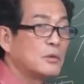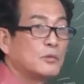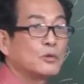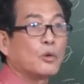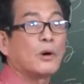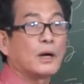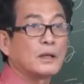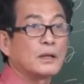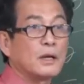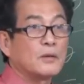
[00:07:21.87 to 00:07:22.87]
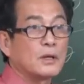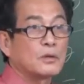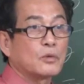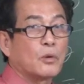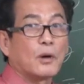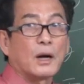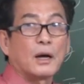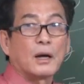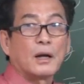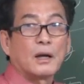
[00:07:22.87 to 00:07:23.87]
보면 도화가 된다 이 말이죠. 도화.
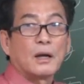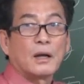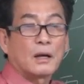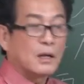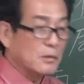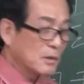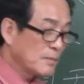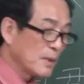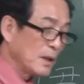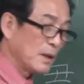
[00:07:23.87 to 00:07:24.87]
그러면